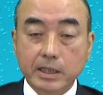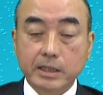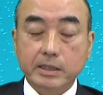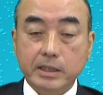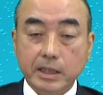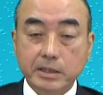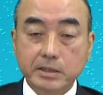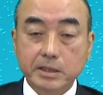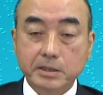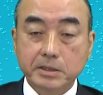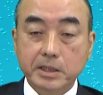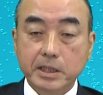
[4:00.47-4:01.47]
大
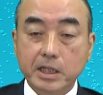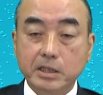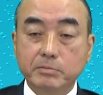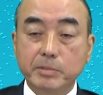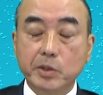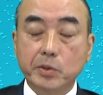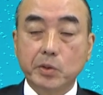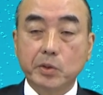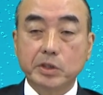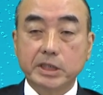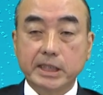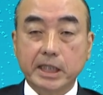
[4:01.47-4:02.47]
切な役目を
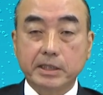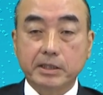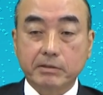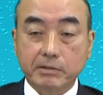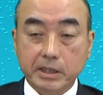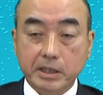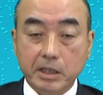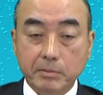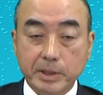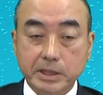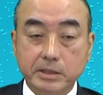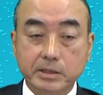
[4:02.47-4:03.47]
担ってくれてい
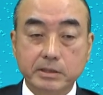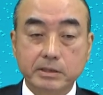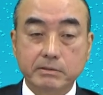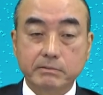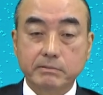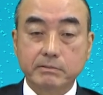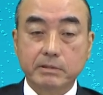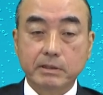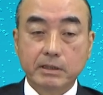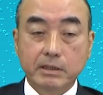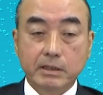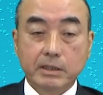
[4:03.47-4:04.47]
ます。
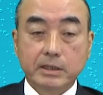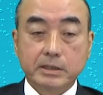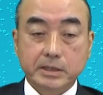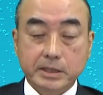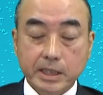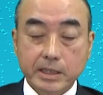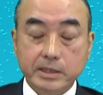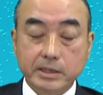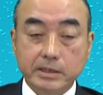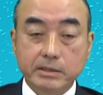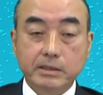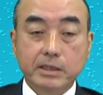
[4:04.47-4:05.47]
さら
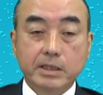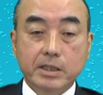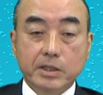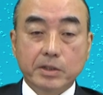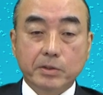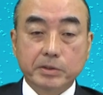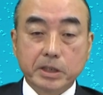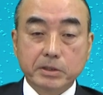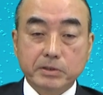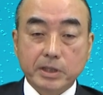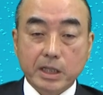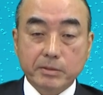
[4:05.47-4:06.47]
に、骨
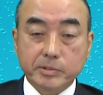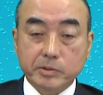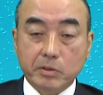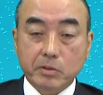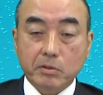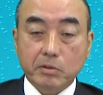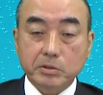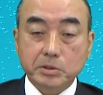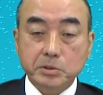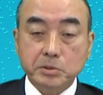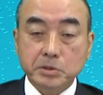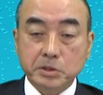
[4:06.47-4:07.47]
の内部の骨
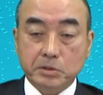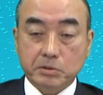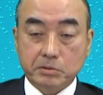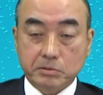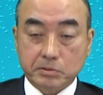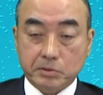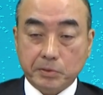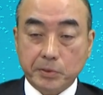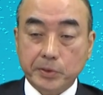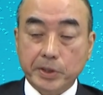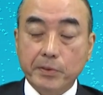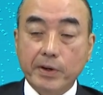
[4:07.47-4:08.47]
髄というとこ
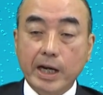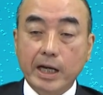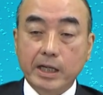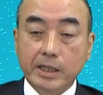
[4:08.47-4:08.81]
ろでは、